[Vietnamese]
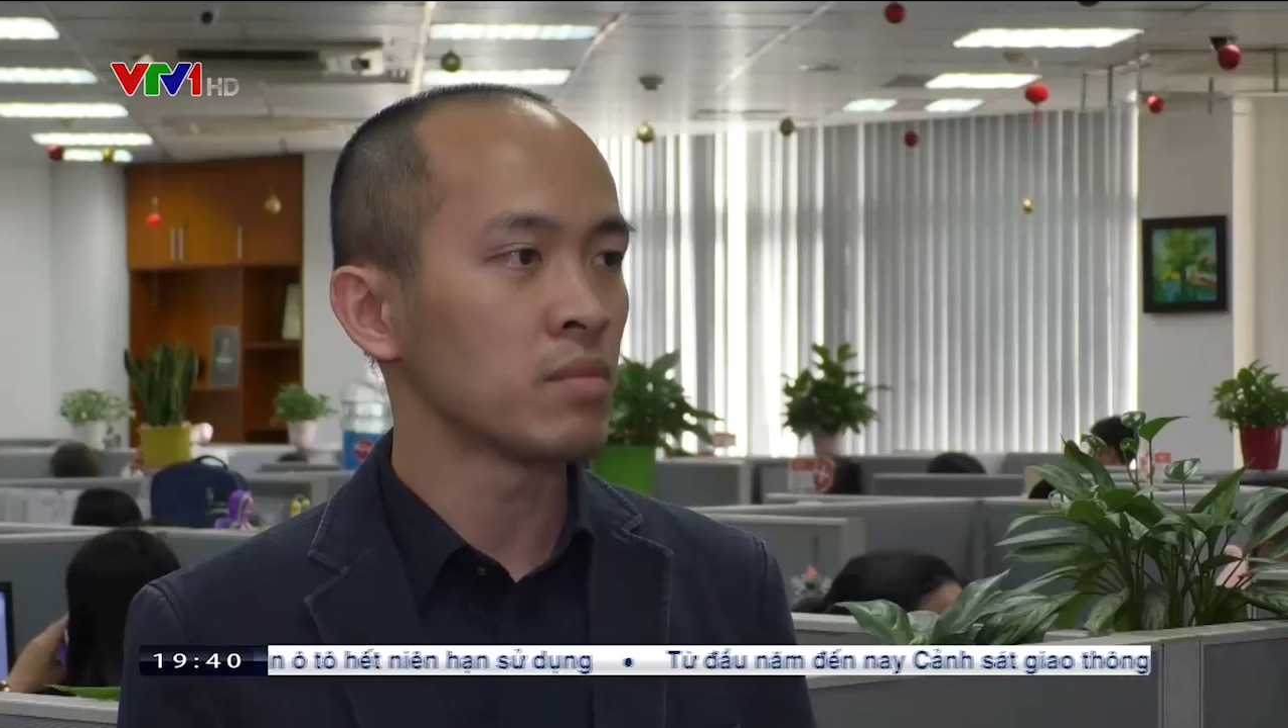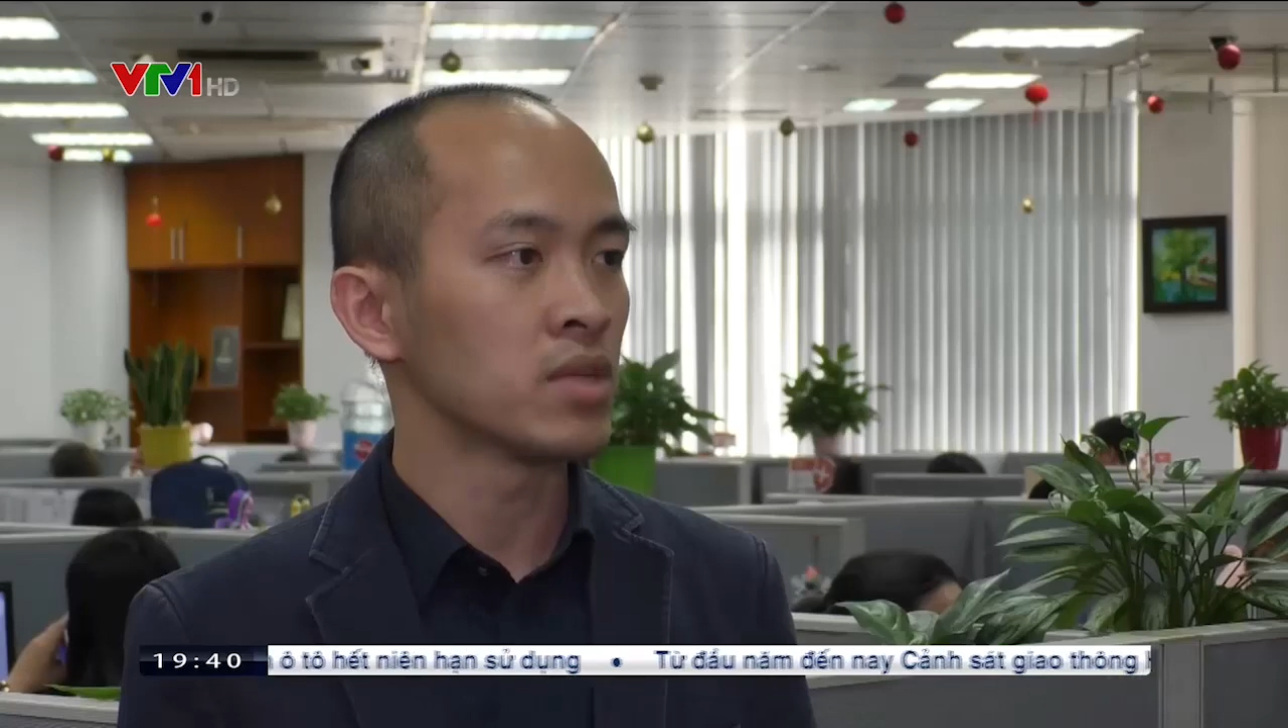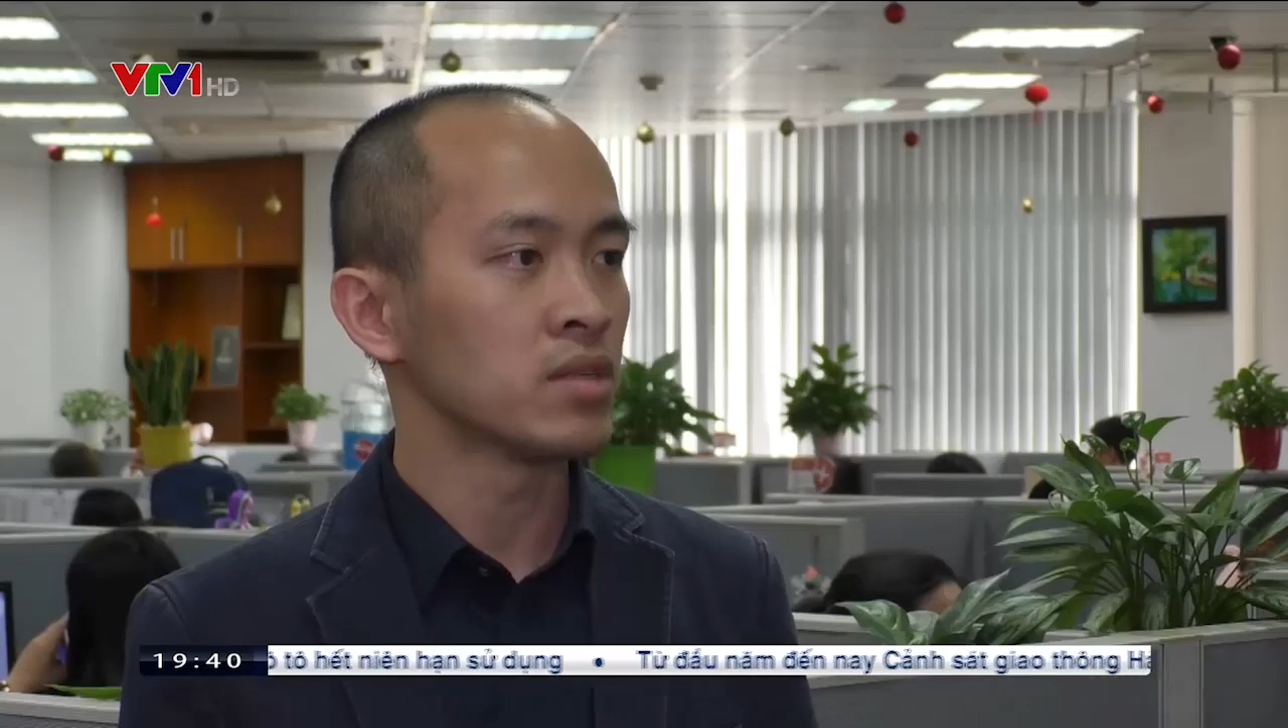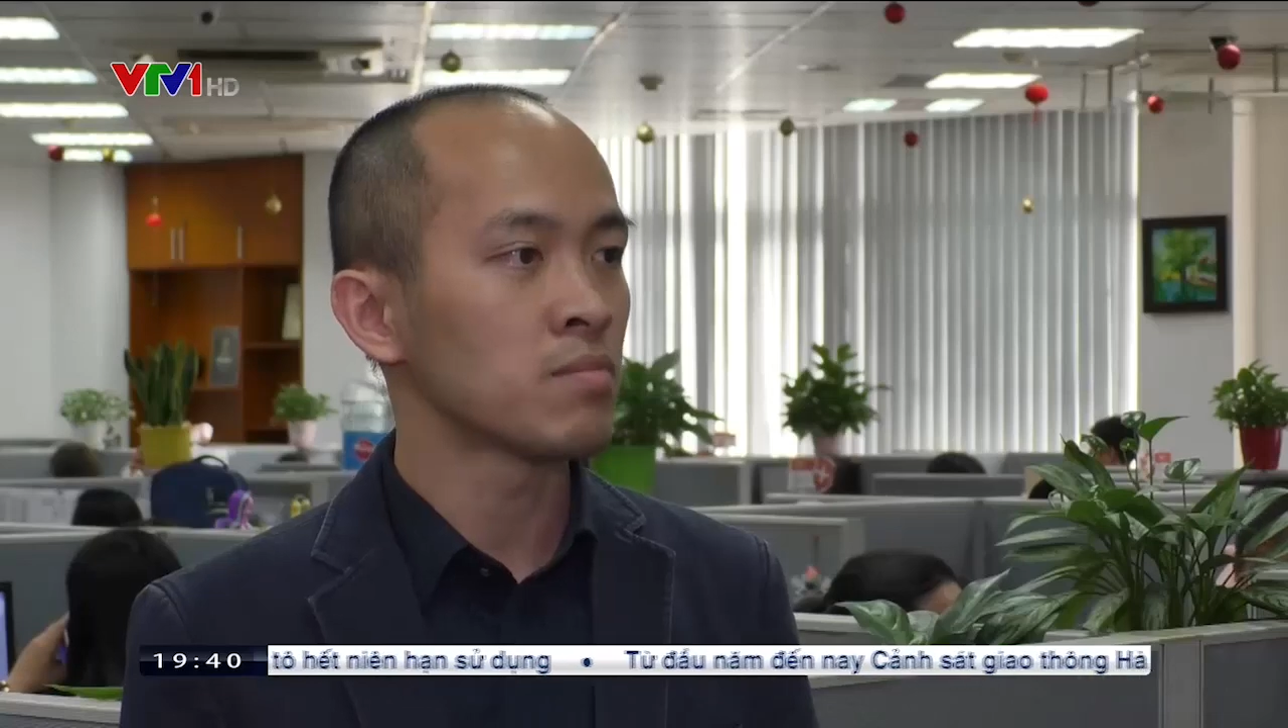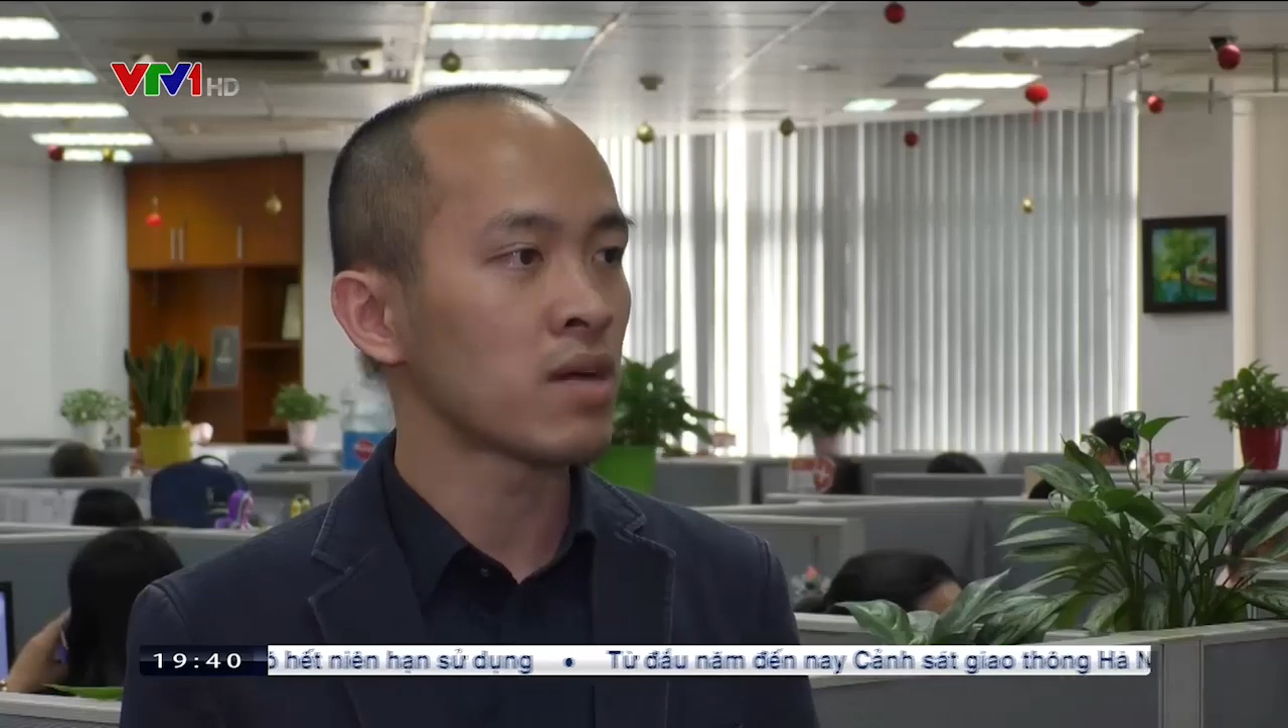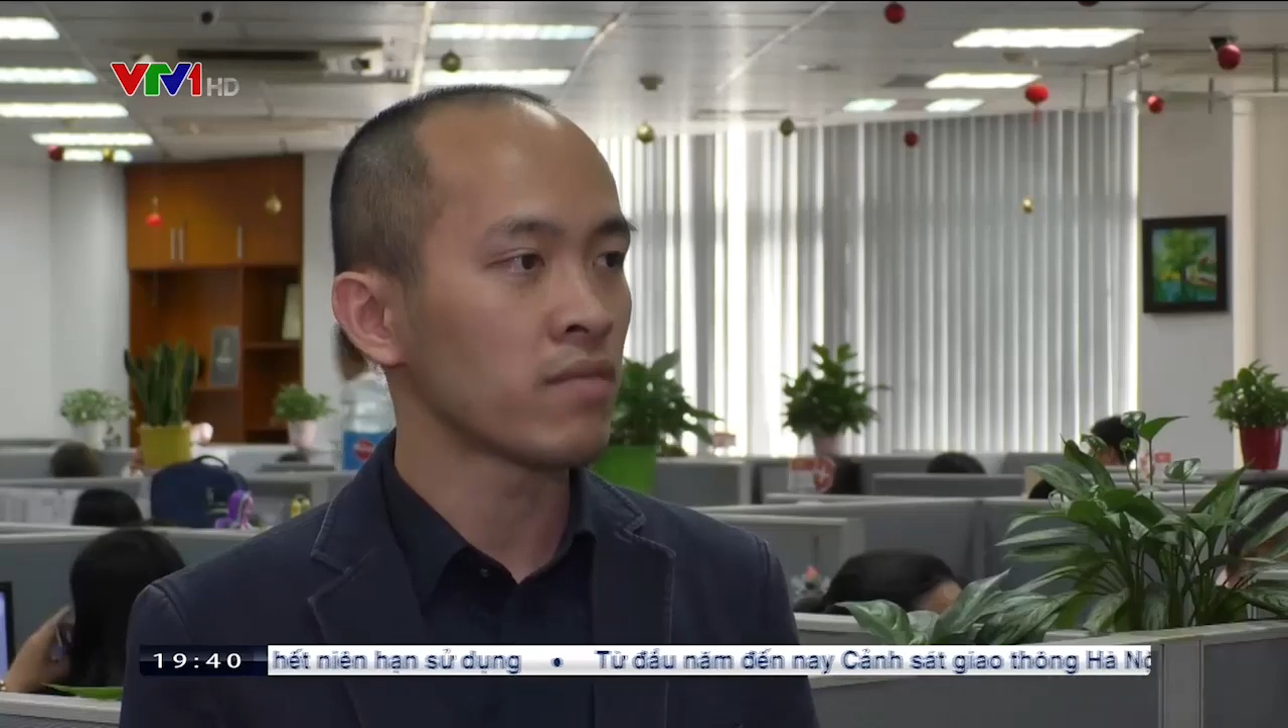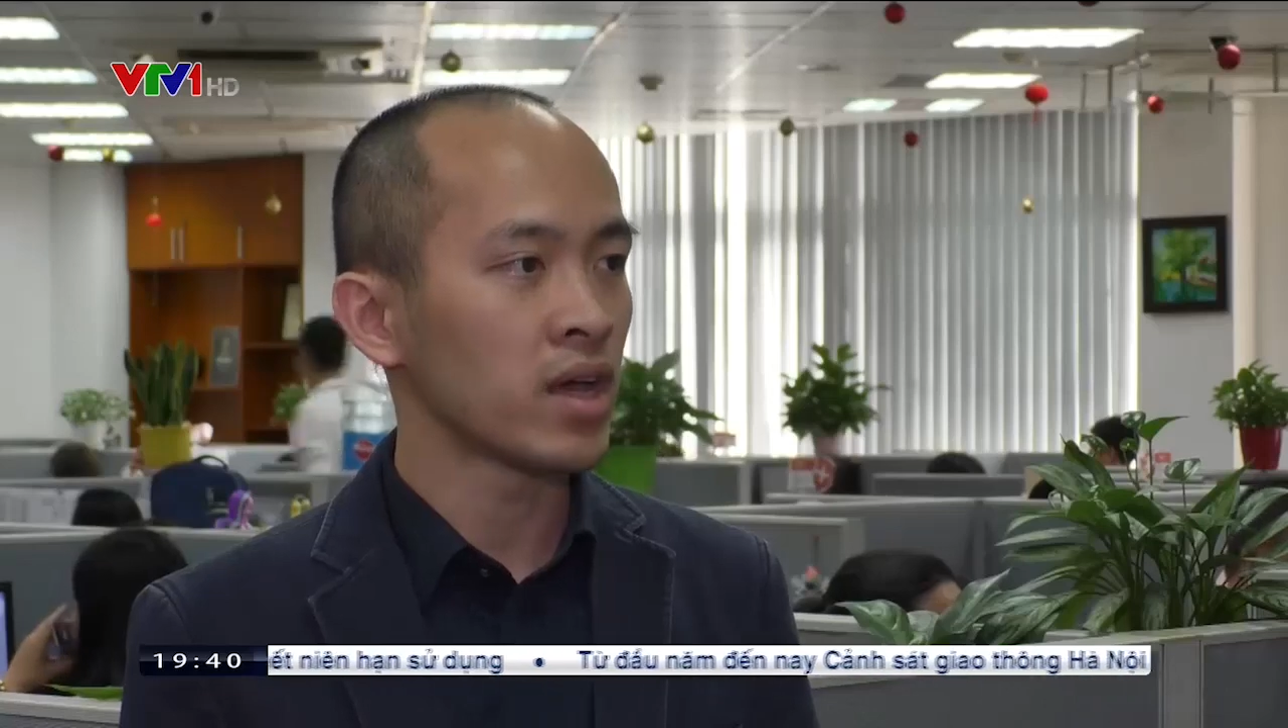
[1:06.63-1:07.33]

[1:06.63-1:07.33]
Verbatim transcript: mềm từ trên